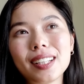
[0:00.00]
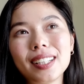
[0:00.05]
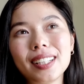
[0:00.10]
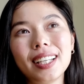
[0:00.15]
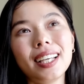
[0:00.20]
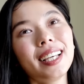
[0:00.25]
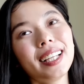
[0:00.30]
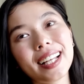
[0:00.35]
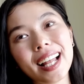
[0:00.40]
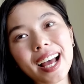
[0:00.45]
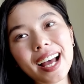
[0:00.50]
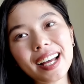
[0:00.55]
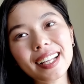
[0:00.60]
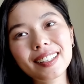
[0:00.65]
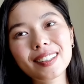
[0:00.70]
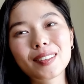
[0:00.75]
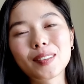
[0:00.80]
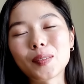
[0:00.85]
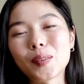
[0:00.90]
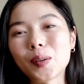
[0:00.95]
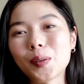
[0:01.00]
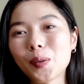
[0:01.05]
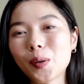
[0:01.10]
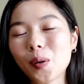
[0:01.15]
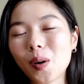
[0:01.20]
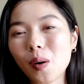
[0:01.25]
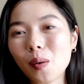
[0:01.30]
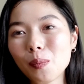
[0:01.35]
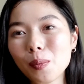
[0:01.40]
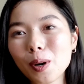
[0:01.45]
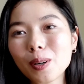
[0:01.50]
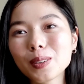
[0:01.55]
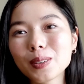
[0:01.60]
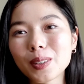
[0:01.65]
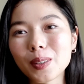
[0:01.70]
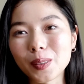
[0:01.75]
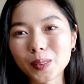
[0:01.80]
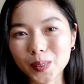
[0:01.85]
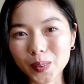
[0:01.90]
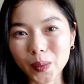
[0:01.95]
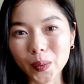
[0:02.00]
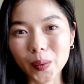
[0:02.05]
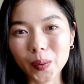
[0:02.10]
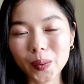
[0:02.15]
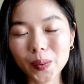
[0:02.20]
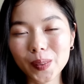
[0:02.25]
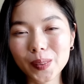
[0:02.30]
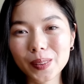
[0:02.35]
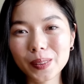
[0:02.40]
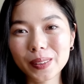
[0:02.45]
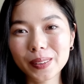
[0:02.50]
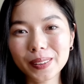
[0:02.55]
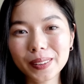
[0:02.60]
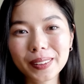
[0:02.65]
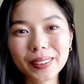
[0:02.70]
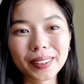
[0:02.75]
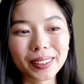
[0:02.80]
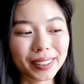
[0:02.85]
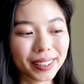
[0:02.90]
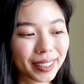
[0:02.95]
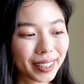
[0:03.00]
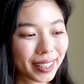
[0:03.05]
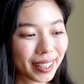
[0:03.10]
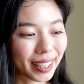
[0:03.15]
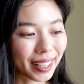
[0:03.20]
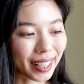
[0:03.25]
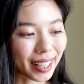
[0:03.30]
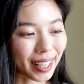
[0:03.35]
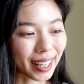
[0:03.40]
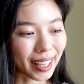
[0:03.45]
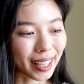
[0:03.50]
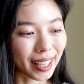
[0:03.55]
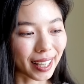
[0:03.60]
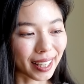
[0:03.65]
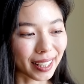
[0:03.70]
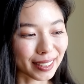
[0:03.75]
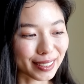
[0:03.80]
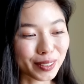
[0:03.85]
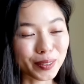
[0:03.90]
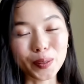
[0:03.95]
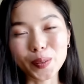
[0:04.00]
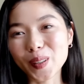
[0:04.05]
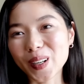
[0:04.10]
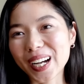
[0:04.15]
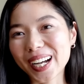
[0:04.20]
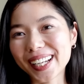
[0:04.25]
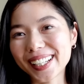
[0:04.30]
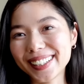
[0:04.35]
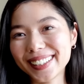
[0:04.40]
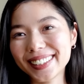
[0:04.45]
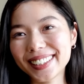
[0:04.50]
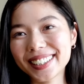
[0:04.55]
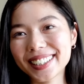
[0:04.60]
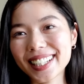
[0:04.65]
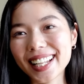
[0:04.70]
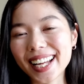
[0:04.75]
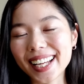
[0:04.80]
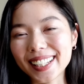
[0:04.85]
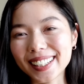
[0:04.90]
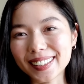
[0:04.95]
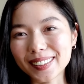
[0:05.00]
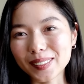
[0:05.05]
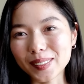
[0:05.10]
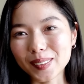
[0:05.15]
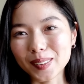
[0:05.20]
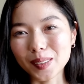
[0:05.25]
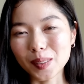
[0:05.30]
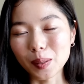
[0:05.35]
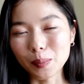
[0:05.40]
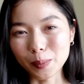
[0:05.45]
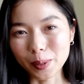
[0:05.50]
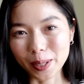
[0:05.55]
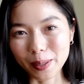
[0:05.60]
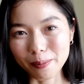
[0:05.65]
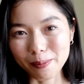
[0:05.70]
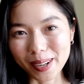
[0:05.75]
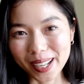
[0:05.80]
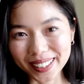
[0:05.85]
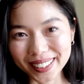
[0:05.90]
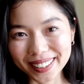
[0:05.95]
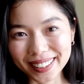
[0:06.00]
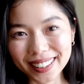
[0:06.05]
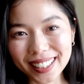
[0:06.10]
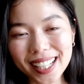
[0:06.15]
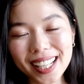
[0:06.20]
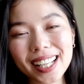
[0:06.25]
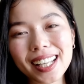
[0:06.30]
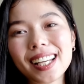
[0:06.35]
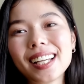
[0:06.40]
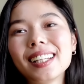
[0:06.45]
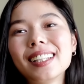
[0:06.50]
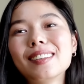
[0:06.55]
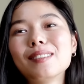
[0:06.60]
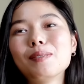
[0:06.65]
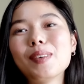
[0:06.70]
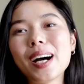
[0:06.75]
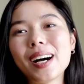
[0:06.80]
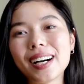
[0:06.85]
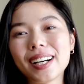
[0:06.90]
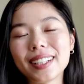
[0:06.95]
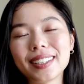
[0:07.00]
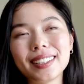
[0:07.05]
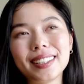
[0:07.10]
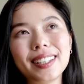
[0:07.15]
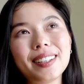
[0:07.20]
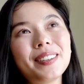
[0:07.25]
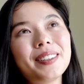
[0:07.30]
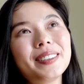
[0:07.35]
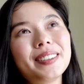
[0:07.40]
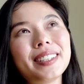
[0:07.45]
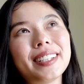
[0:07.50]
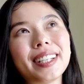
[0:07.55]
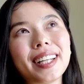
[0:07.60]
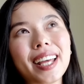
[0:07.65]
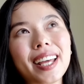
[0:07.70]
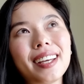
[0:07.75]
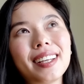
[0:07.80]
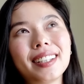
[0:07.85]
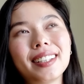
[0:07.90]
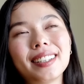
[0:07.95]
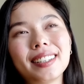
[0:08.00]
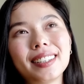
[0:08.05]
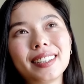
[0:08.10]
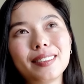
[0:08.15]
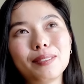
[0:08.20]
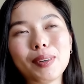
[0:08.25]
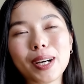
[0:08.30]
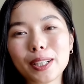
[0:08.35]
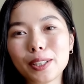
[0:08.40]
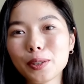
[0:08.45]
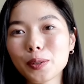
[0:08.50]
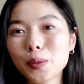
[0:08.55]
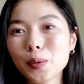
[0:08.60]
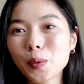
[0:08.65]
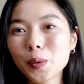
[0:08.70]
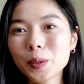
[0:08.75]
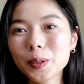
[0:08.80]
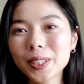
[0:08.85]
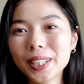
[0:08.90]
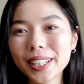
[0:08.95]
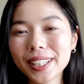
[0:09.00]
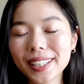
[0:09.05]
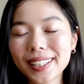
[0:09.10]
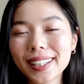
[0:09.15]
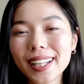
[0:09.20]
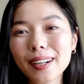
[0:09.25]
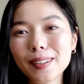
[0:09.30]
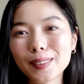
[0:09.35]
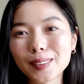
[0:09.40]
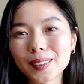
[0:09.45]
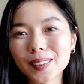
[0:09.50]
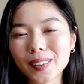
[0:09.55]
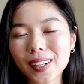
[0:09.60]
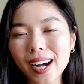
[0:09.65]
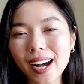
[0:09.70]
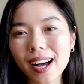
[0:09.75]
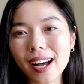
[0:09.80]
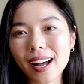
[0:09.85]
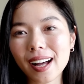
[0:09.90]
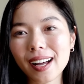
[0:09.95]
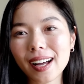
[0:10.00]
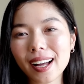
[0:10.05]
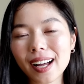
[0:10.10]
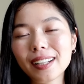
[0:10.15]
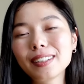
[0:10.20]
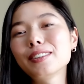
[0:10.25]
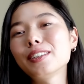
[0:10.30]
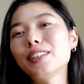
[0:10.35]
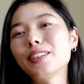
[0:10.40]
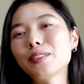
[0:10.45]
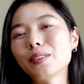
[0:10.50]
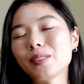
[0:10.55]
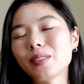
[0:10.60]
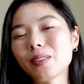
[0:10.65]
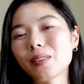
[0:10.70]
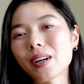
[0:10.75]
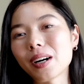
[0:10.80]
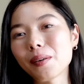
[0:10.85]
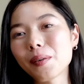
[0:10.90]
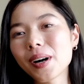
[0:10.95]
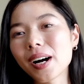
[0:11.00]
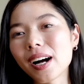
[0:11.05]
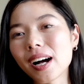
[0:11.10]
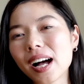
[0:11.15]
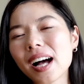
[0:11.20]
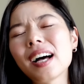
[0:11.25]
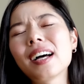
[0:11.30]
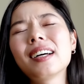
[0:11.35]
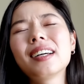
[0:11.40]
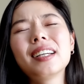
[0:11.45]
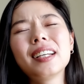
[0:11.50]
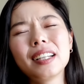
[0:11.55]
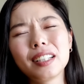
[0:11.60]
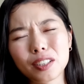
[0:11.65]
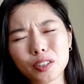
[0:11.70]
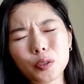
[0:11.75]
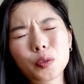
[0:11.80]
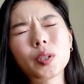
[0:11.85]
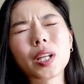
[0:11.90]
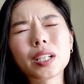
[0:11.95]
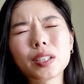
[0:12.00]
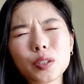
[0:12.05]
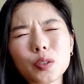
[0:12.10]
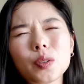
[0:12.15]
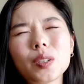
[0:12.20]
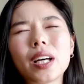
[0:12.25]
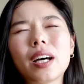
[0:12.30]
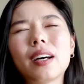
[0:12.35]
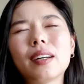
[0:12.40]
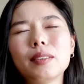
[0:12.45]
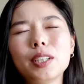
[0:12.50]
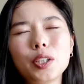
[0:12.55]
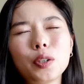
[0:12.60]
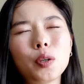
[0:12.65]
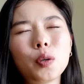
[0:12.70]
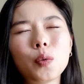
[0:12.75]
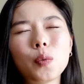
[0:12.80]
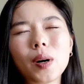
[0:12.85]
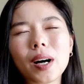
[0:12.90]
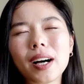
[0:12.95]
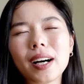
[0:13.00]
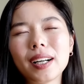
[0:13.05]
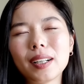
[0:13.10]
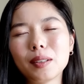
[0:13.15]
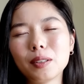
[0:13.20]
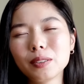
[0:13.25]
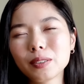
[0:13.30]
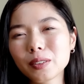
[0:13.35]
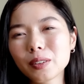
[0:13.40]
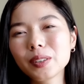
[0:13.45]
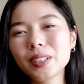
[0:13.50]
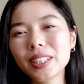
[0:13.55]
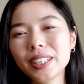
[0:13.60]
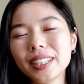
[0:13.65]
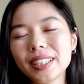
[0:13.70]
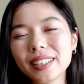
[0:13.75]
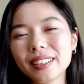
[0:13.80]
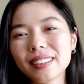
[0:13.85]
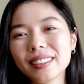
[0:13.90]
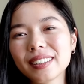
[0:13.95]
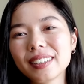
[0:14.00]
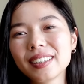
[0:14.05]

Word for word: いいなと思うことを、紹介したいと思います。日本にね、旅行で来たことがある人とかは、あ、そうだそうだ、日本は本当に